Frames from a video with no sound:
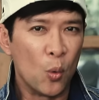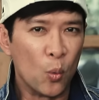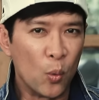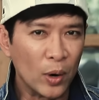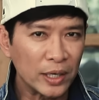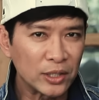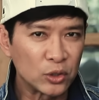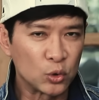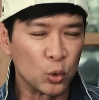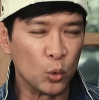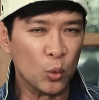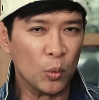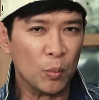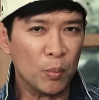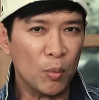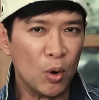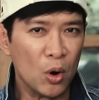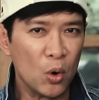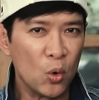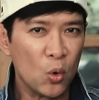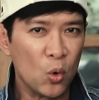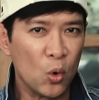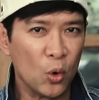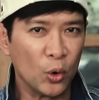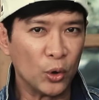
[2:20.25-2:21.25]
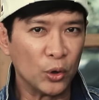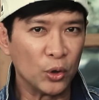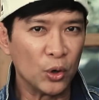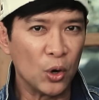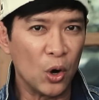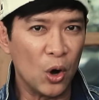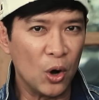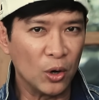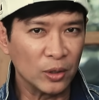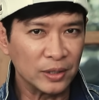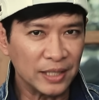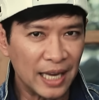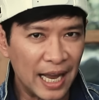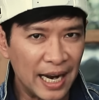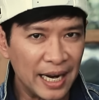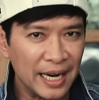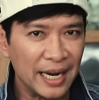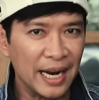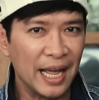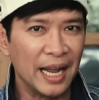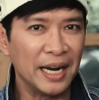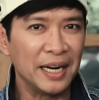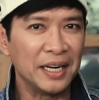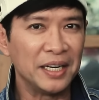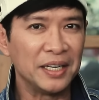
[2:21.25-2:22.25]
วัตถุมงคลของท่าน
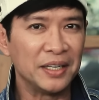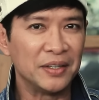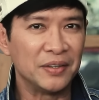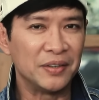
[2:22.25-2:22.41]
นั้น